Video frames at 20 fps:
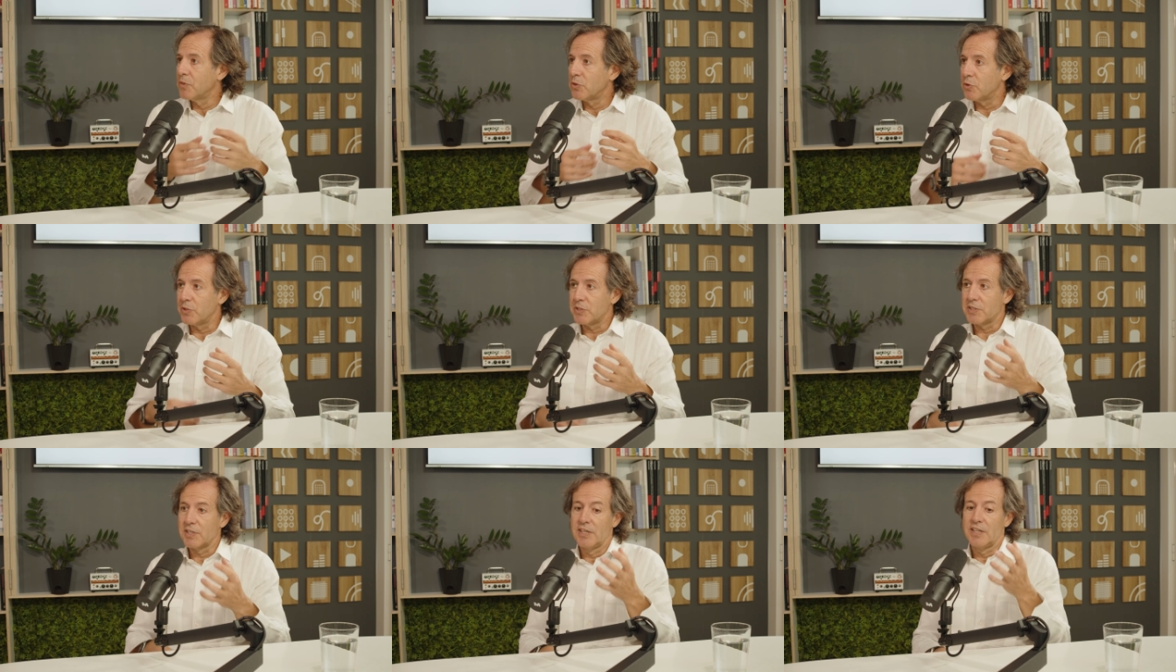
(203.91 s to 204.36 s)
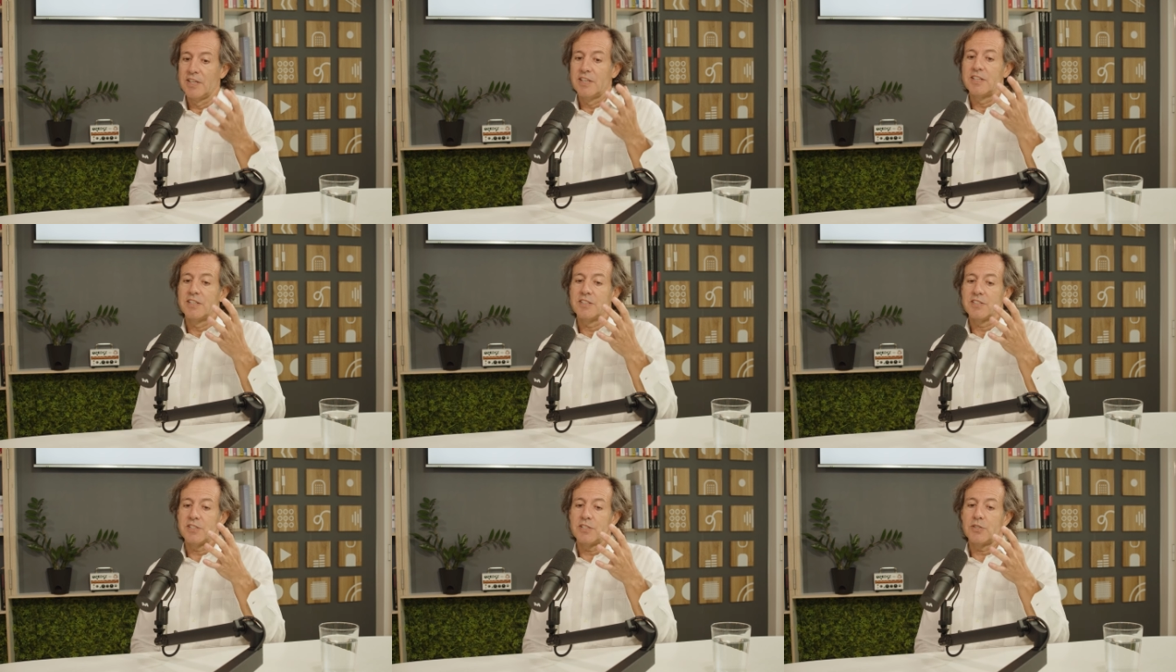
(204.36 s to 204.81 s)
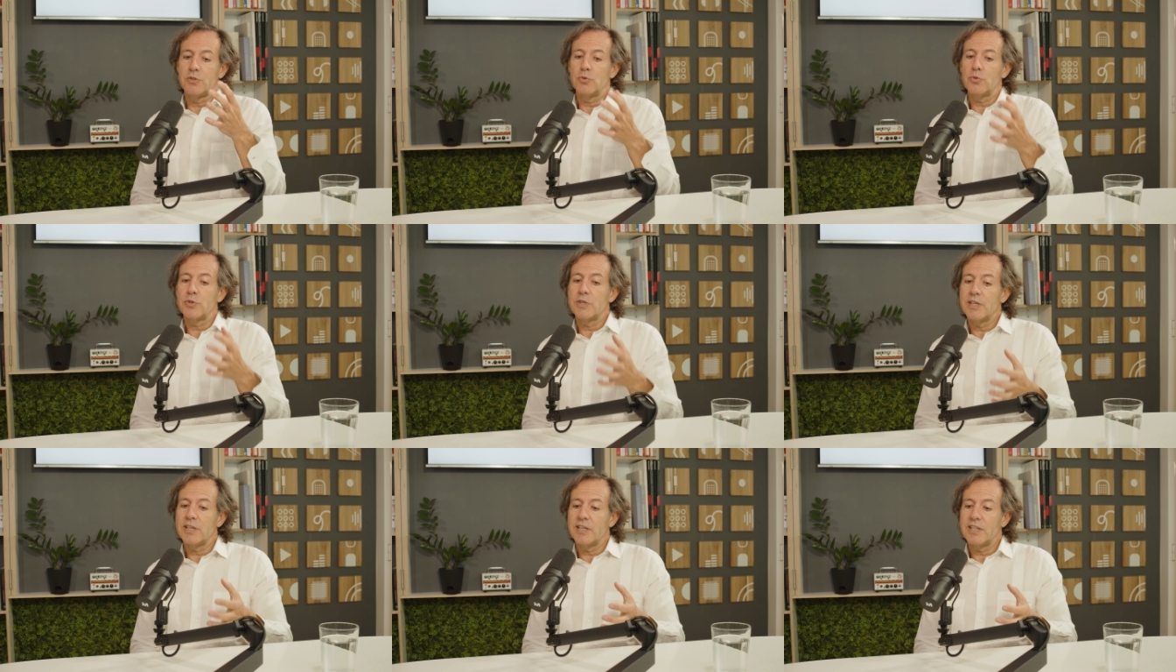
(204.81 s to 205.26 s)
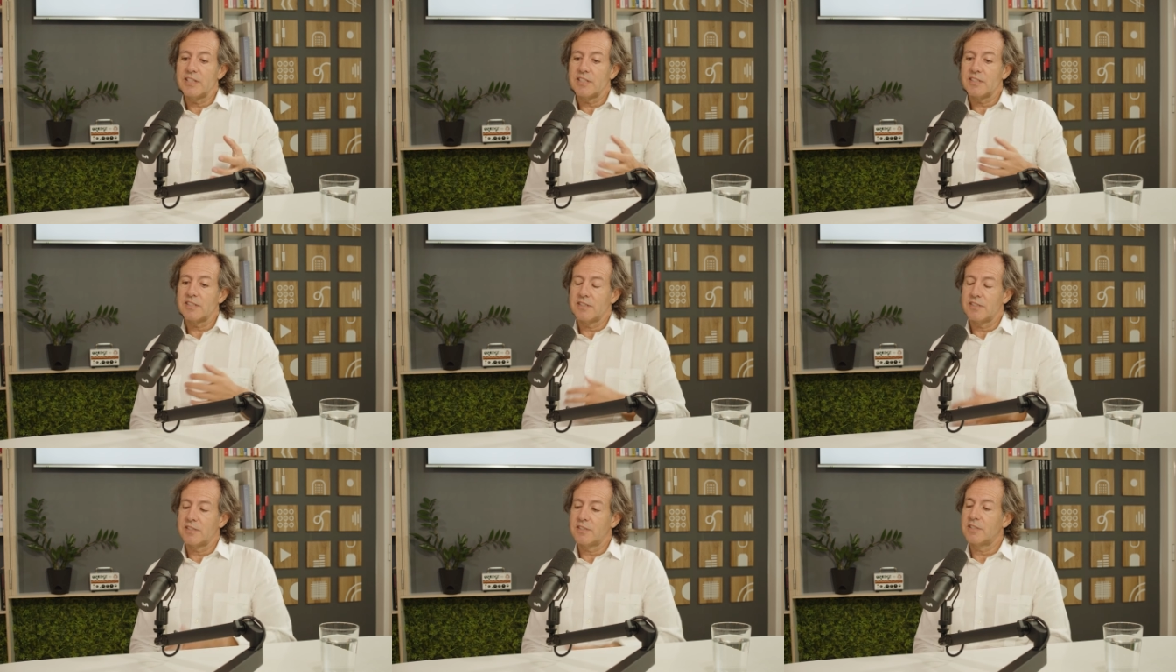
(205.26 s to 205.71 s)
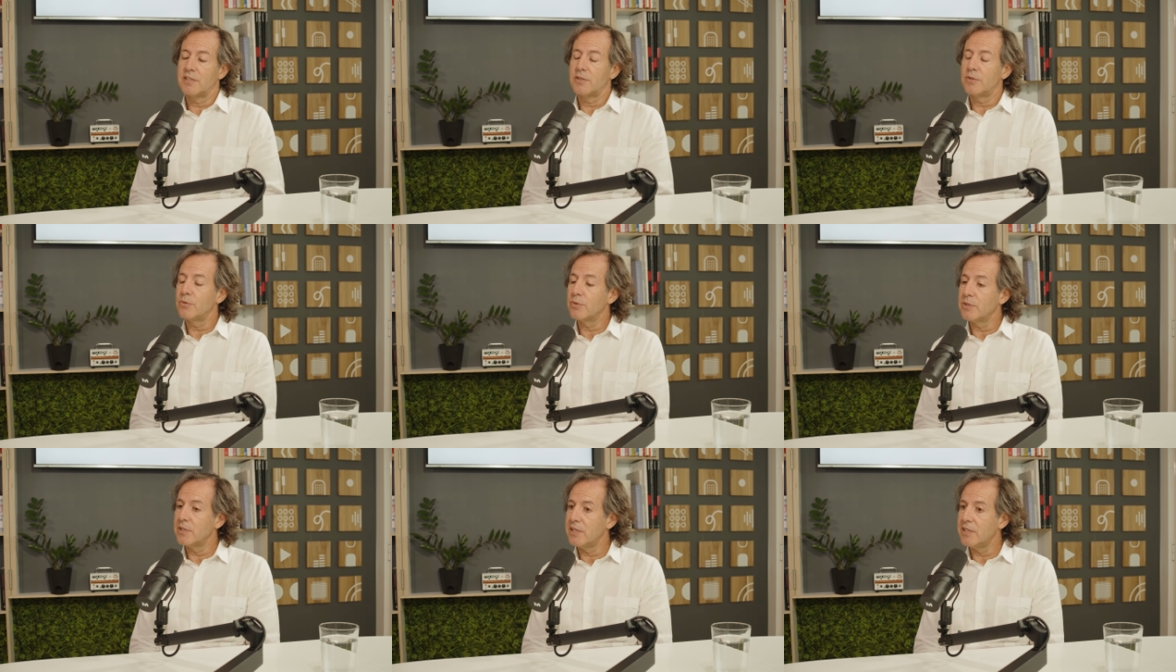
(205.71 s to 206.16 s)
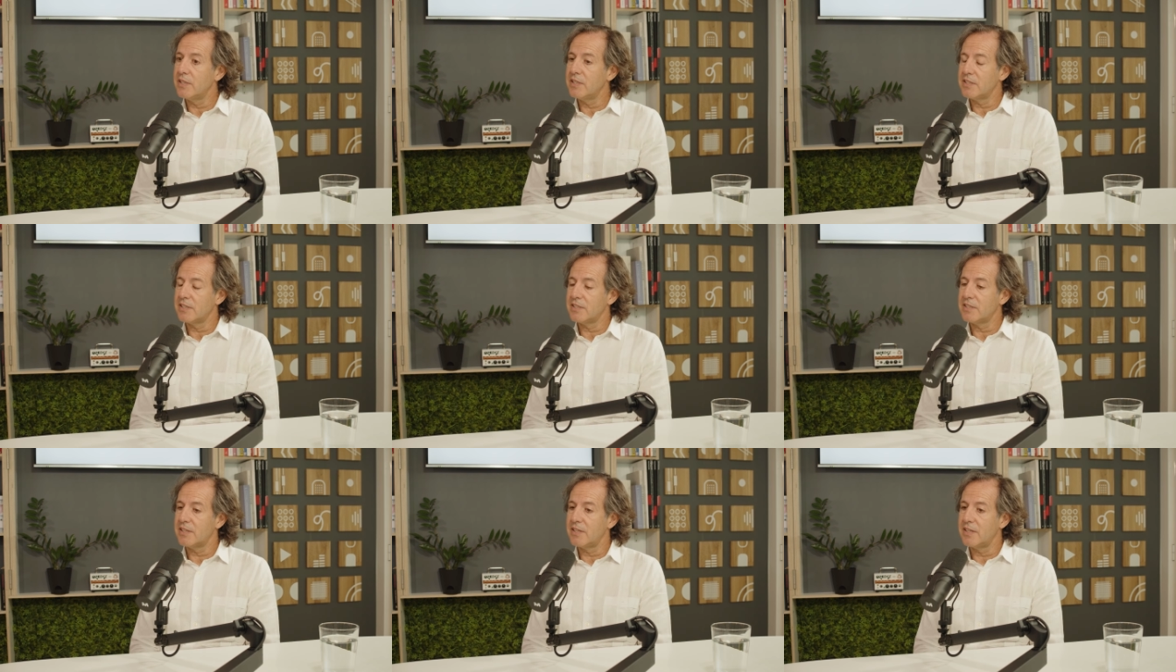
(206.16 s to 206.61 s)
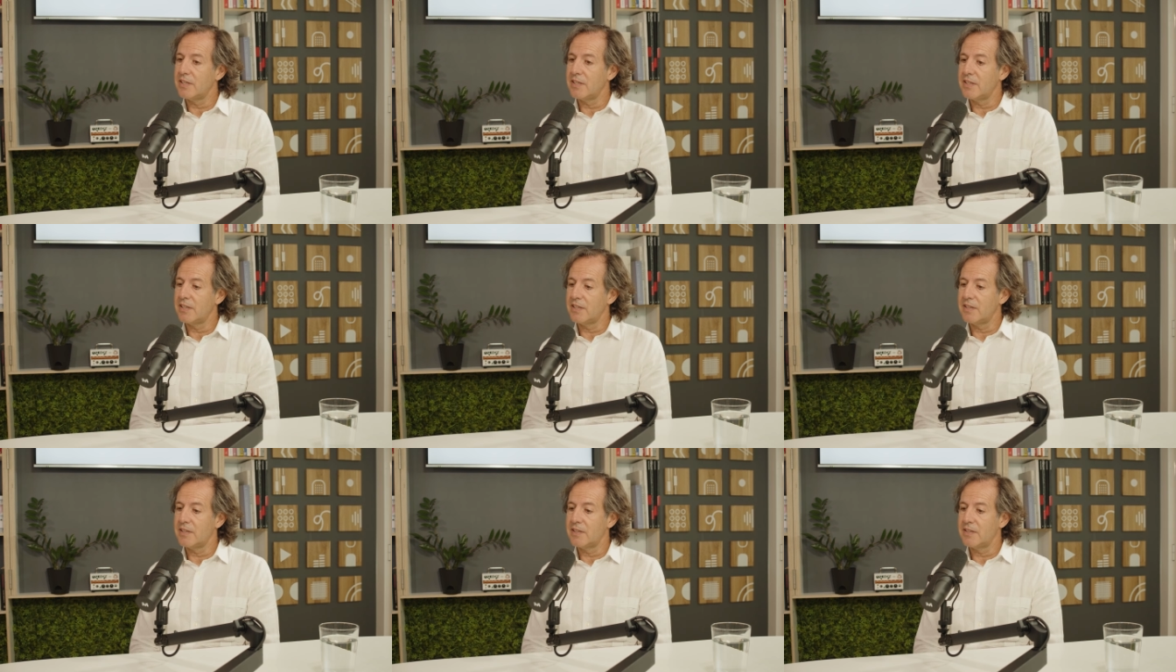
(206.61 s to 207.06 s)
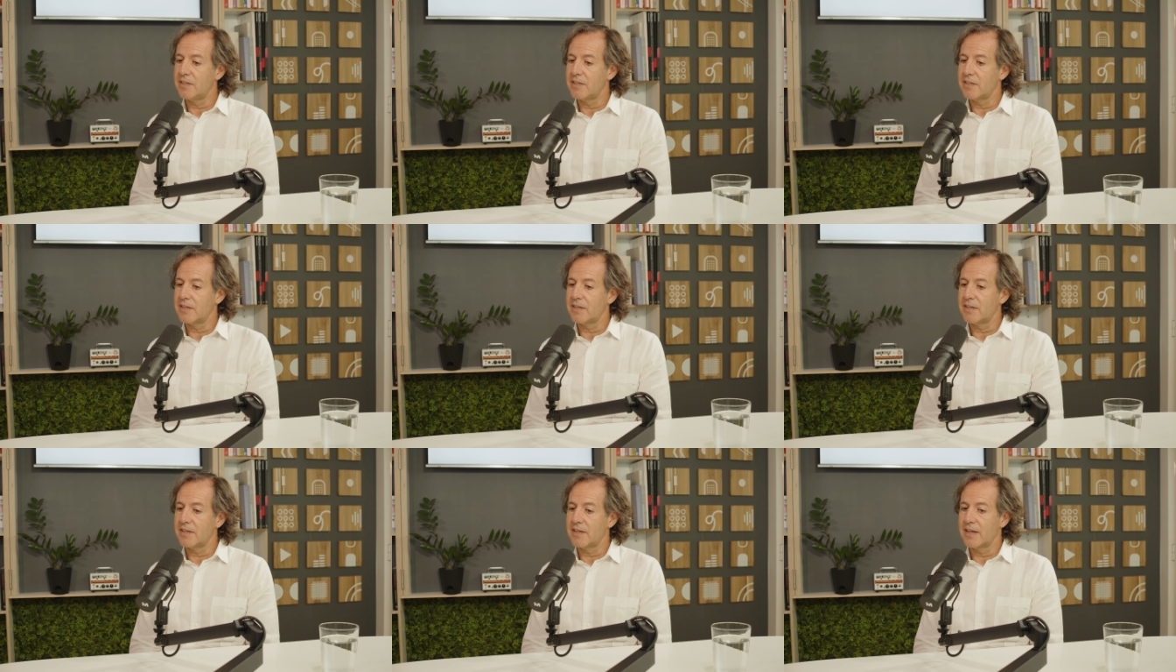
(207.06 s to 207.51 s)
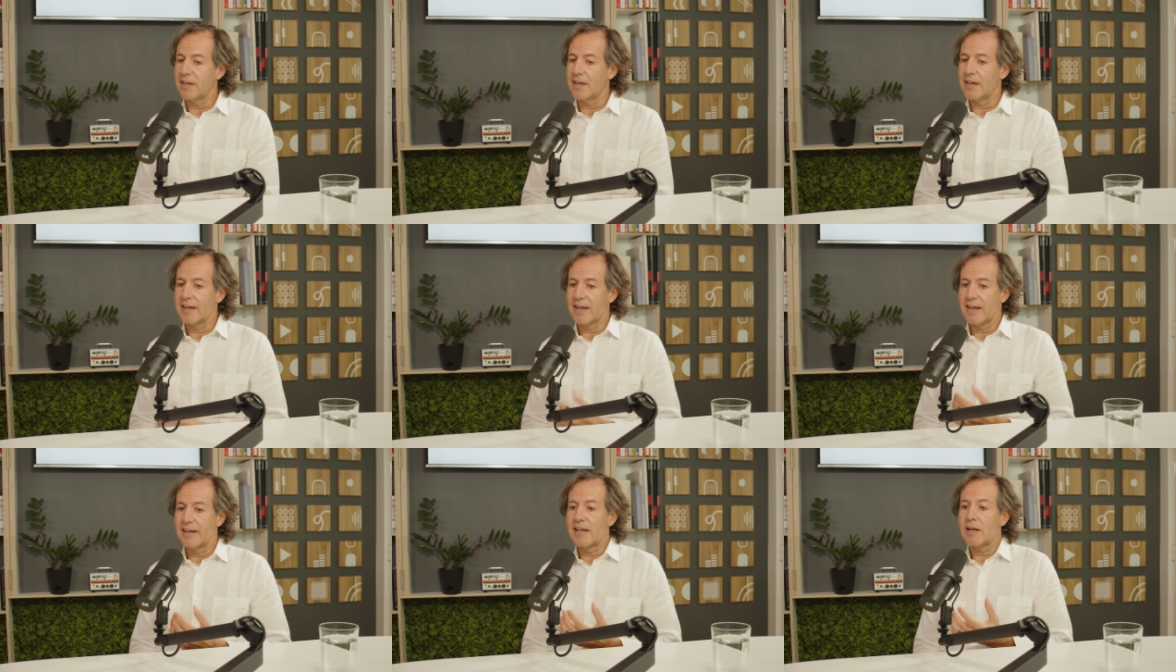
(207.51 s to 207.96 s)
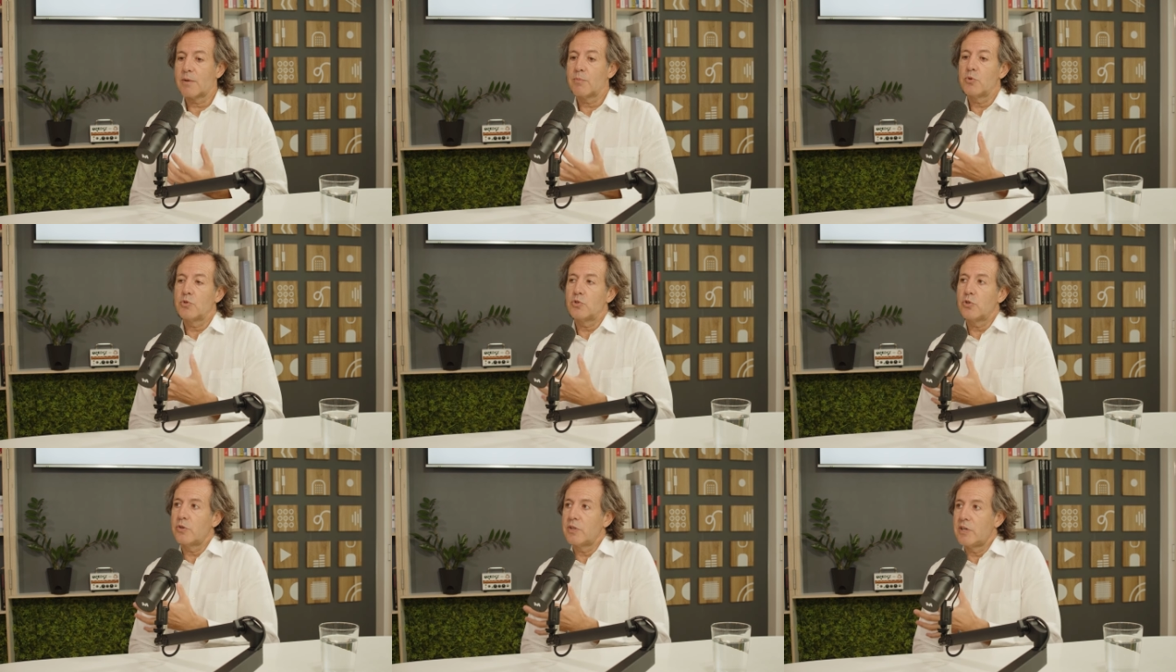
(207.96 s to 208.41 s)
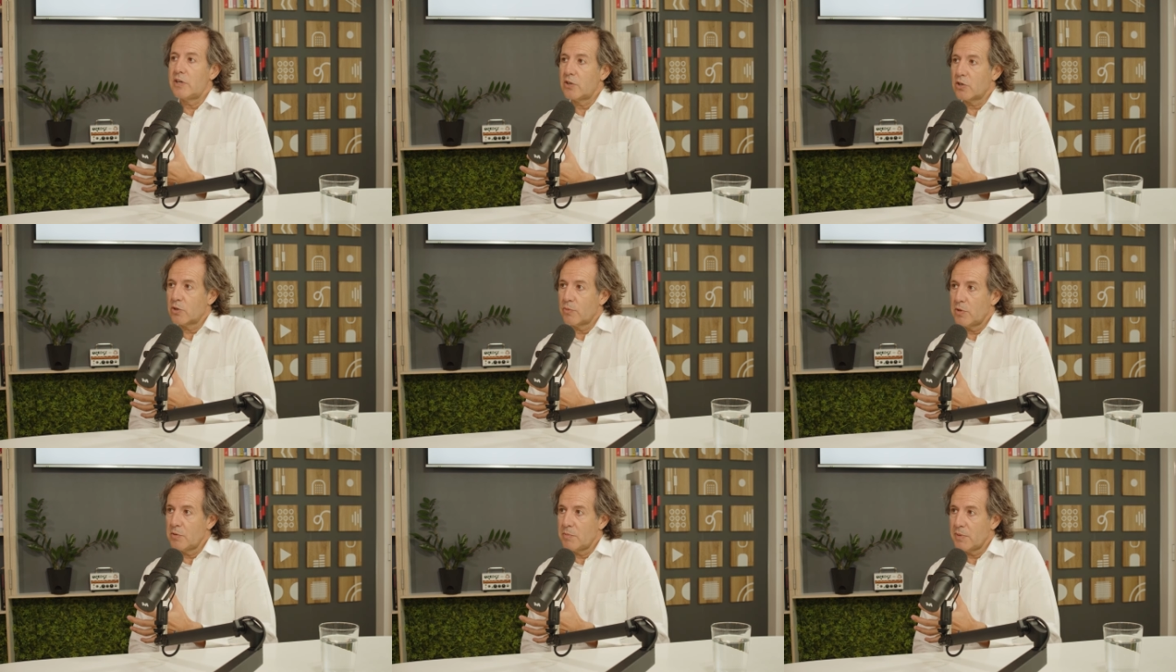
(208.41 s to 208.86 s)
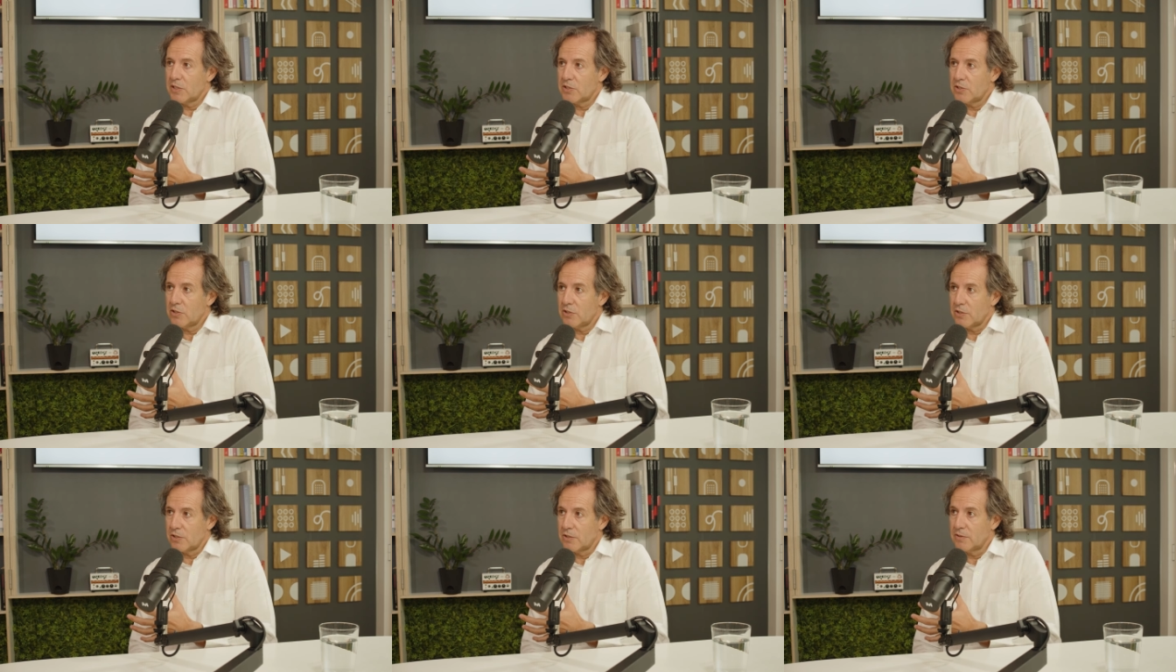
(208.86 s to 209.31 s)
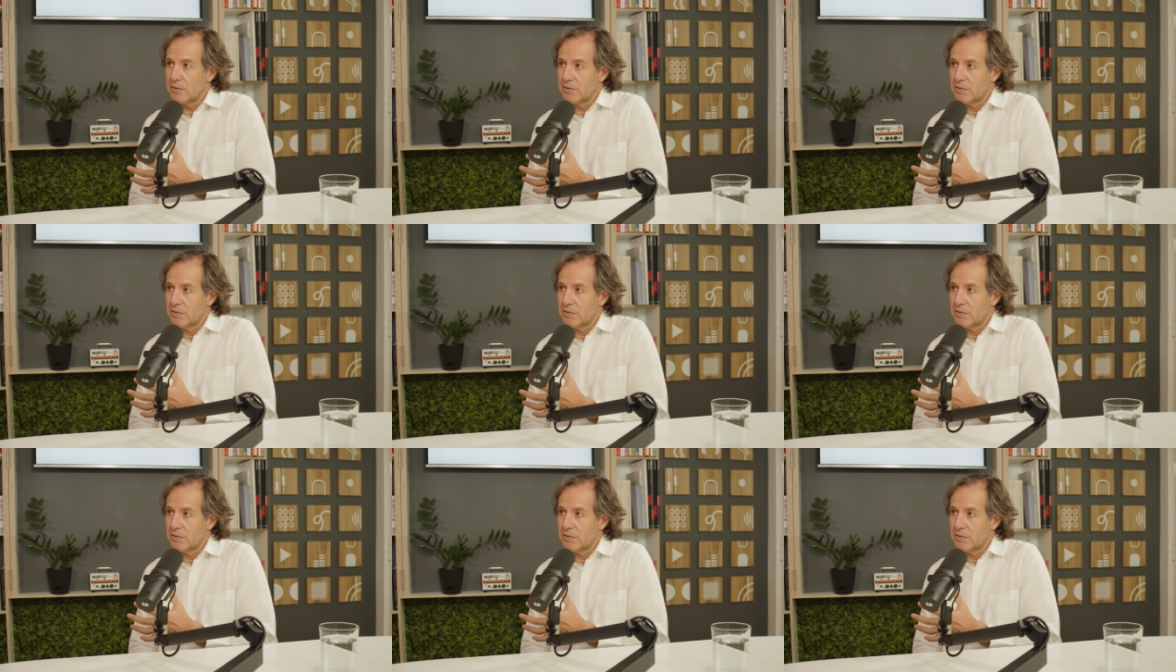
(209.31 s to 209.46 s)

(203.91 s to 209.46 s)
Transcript: Entonces, si tú quieres, si tú quieres eh, ganar mucho dinero como inversor,